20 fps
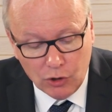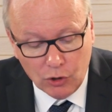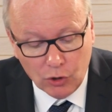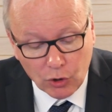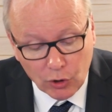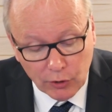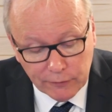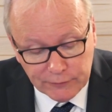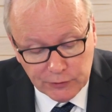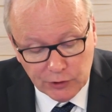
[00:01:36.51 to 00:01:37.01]

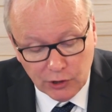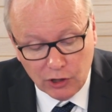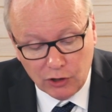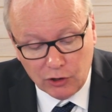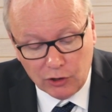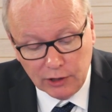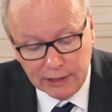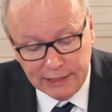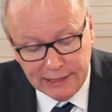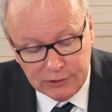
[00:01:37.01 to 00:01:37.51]

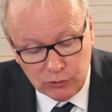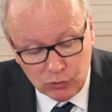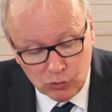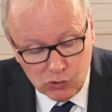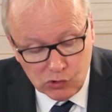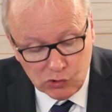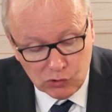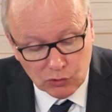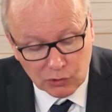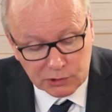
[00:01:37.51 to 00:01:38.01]
revenant et
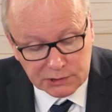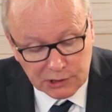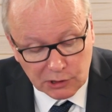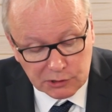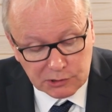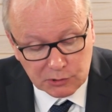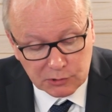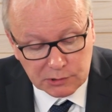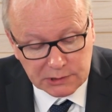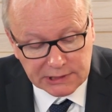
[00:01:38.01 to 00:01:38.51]
toujours
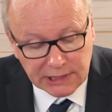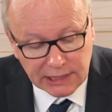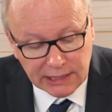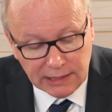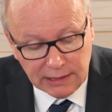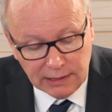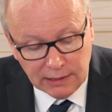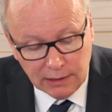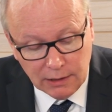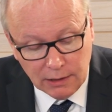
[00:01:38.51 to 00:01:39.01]
sans
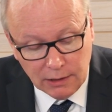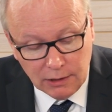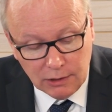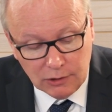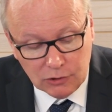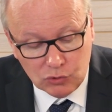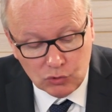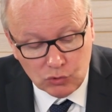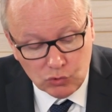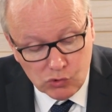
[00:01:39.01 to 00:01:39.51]
succès,
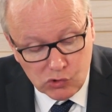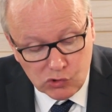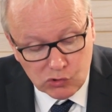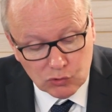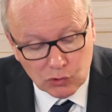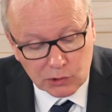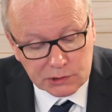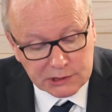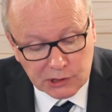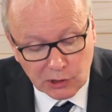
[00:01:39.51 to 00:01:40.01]

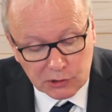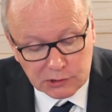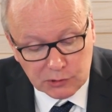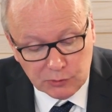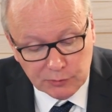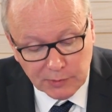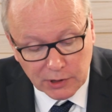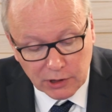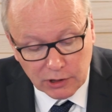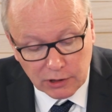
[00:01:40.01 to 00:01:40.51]
toujours sans
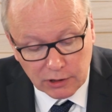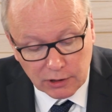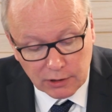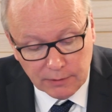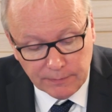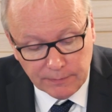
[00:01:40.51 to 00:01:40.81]
humeur.